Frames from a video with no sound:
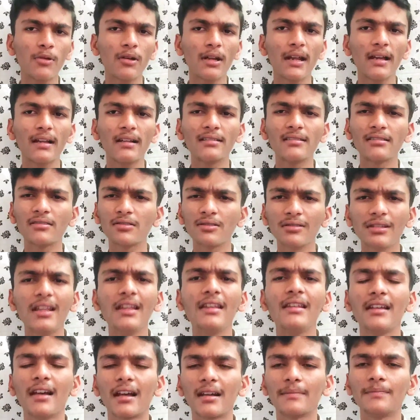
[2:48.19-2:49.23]
क्रैक कर सकते
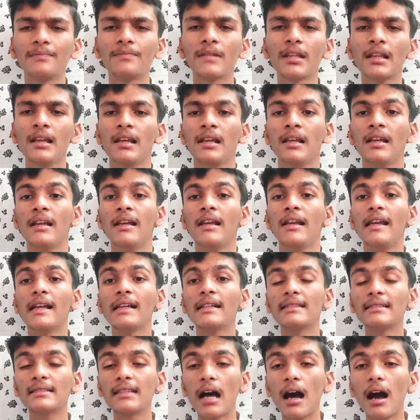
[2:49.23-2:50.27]
नहीं यार
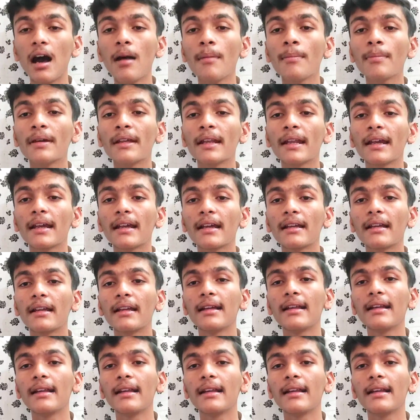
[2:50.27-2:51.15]
एग्जाम क्रैक करने